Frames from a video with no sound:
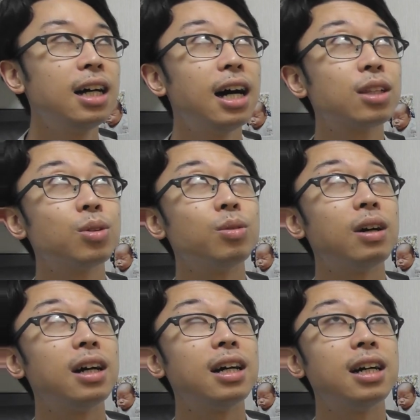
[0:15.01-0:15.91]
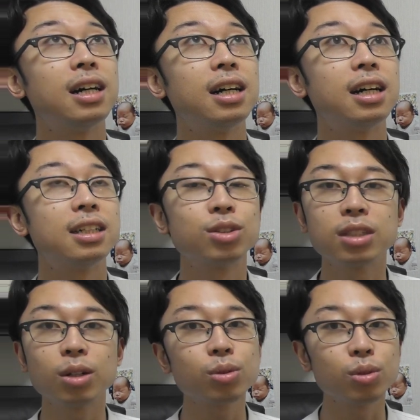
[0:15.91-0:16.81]
あとはそういっ
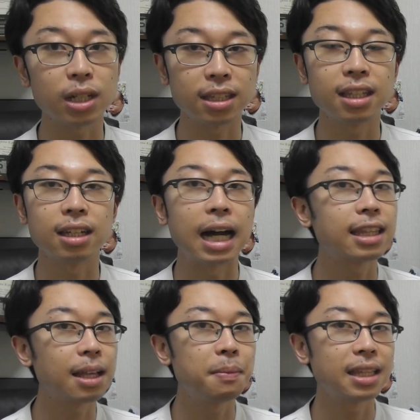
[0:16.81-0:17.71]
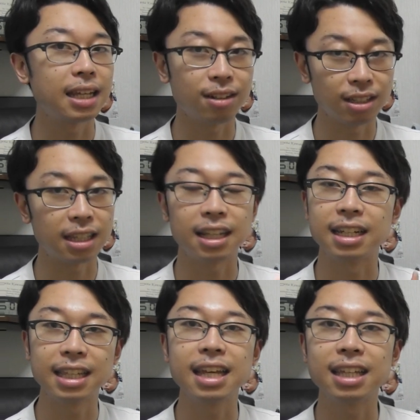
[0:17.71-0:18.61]
たことをやって温めていくだった
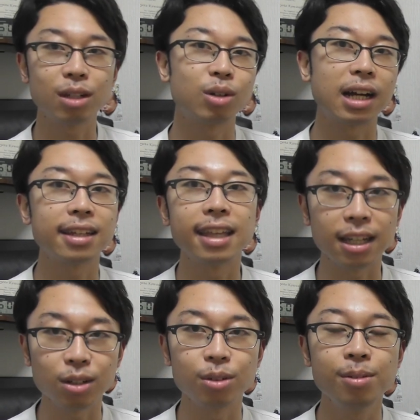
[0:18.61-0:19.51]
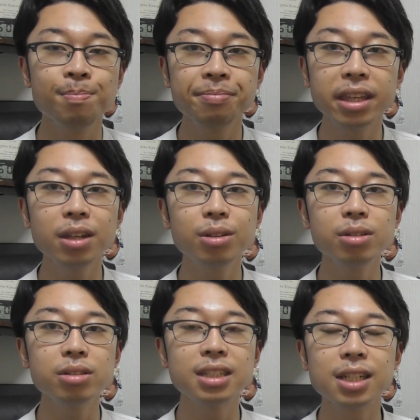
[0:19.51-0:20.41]
り、電気をかけていくって
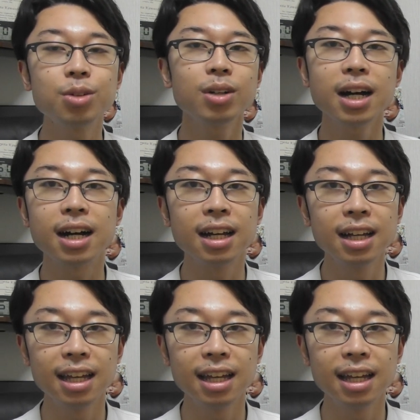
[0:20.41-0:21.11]
いう治療が、